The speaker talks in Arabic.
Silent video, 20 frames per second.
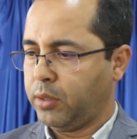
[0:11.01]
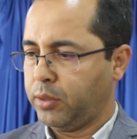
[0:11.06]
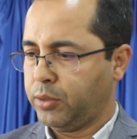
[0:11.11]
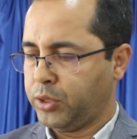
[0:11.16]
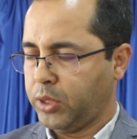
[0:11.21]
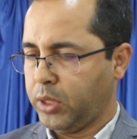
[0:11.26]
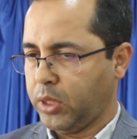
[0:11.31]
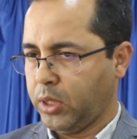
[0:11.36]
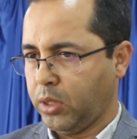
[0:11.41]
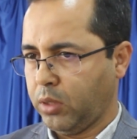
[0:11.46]

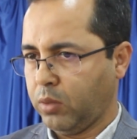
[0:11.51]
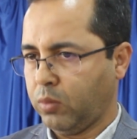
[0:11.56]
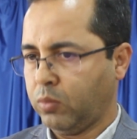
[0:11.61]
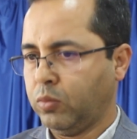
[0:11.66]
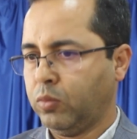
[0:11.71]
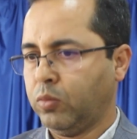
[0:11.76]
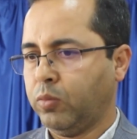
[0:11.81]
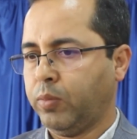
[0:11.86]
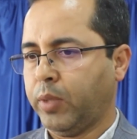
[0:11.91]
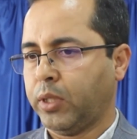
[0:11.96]
الشارع
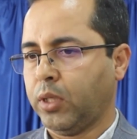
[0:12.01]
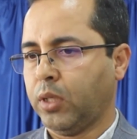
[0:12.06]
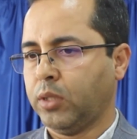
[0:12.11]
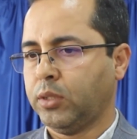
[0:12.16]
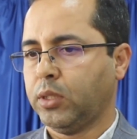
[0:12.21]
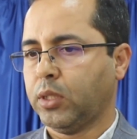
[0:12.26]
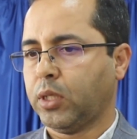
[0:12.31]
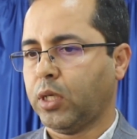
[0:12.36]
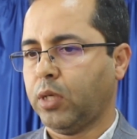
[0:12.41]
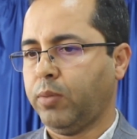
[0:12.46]
وبعض
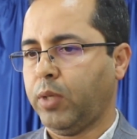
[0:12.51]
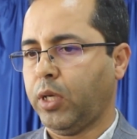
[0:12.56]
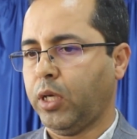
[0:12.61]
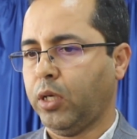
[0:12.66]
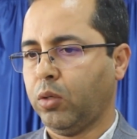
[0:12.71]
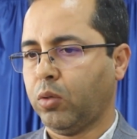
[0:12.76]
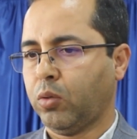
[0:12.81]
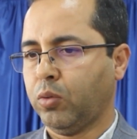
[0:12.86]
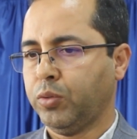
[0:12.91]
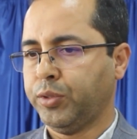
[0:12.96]
الاصدقاء
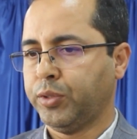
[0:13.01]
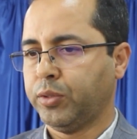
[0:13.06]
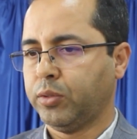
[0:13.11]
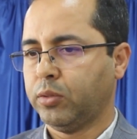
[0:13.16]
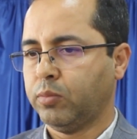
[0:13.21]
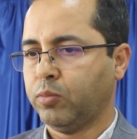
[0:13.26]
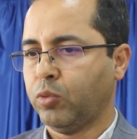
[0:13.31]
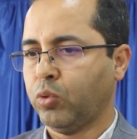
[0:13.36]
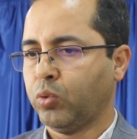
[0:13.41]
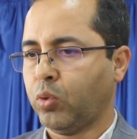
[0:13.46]
بالحي
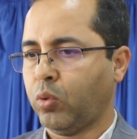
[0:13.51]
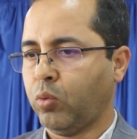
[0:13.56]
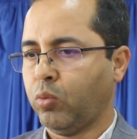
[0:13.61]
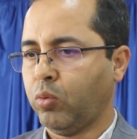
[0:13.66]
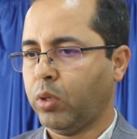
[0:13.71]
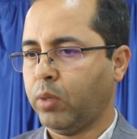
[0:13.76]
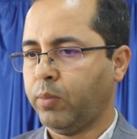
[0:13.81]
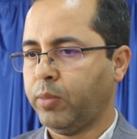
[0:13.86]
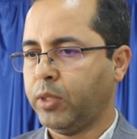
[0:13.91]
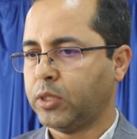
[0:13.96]
القدس موضوع
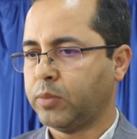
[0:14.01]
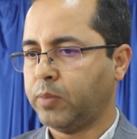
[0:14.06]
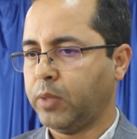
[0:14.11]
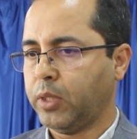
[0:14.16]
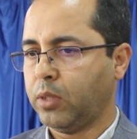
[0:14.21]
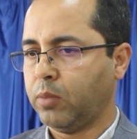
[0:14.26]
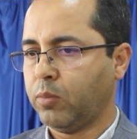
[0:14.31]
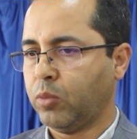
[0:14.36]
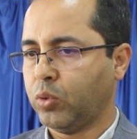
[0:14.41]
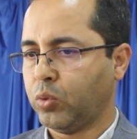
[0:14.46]
هو بالنسبه
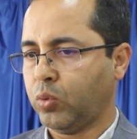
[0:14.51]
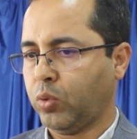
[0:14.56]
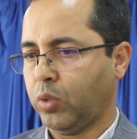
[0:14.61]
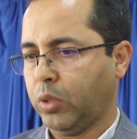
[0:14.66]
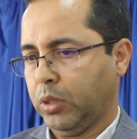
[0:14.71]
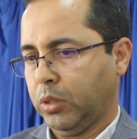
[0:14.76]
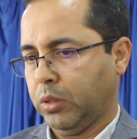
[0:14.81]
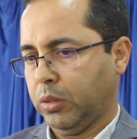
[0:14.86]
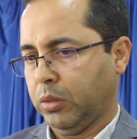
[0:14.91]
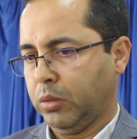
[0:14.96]
لنا موضوع
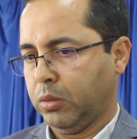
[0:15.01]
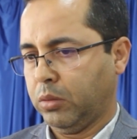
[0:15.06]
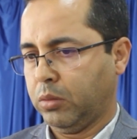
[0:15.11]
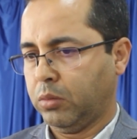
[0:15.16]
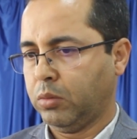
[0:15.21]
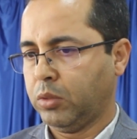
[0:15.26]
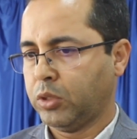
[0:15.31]
آه،